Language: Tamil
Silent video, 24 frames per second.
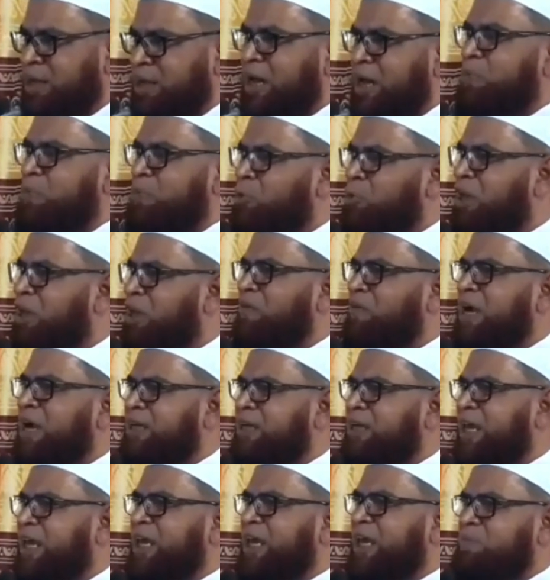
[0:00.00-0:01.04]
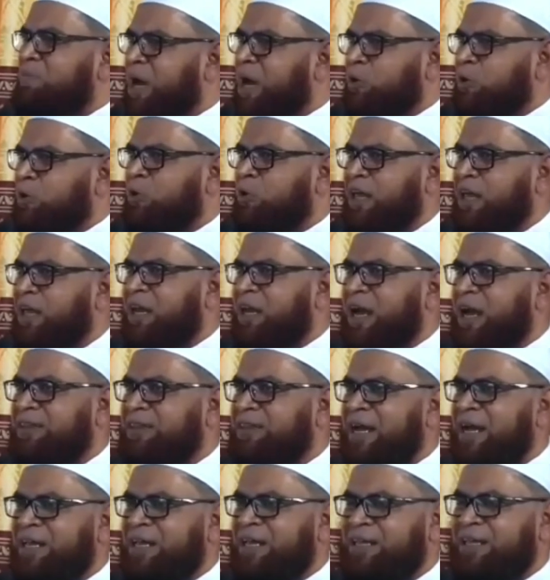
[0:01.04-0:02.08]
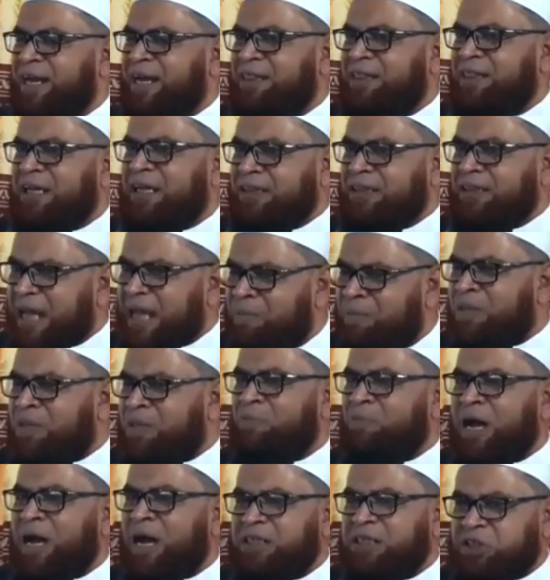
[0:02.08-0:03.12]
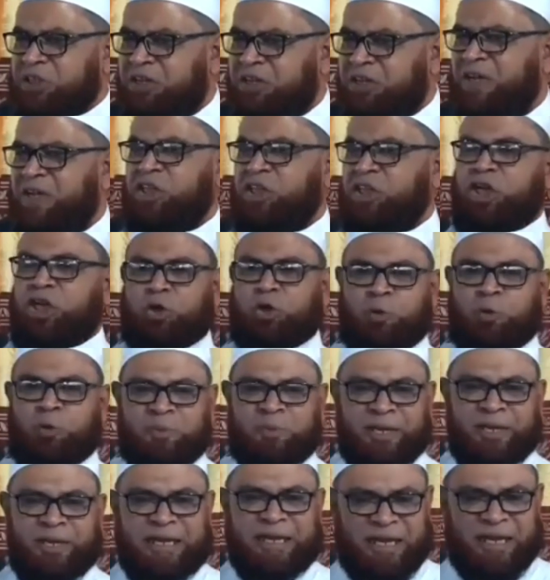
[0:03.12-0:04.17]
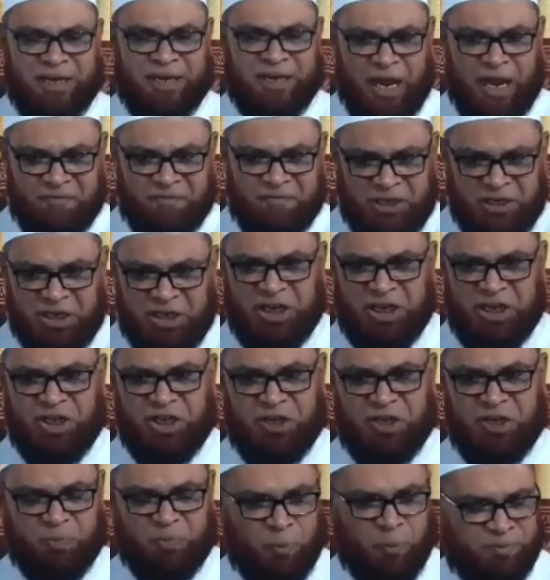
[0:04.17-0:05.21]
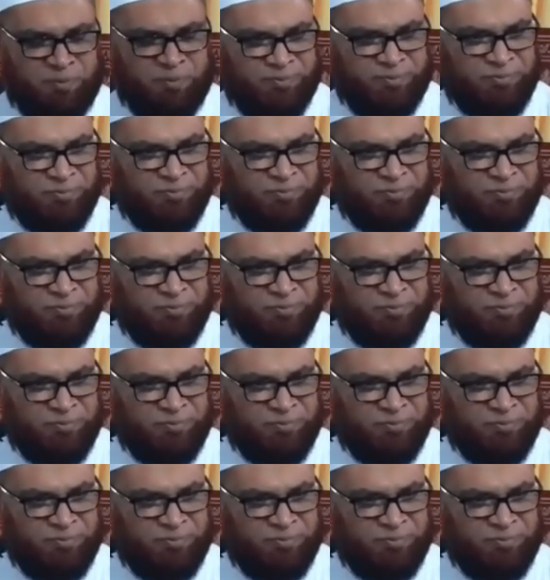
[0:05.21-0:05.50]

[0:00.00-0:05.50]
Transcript: கபருடைய வாழ்க்கையை ஈமான் கொண்டதனால் தான் இந்த இடத்தில் தாமதமாக சரி வந்திருக்கிறோம் இல்லை என்றால் வீட்டில் இருந்திருப்போம்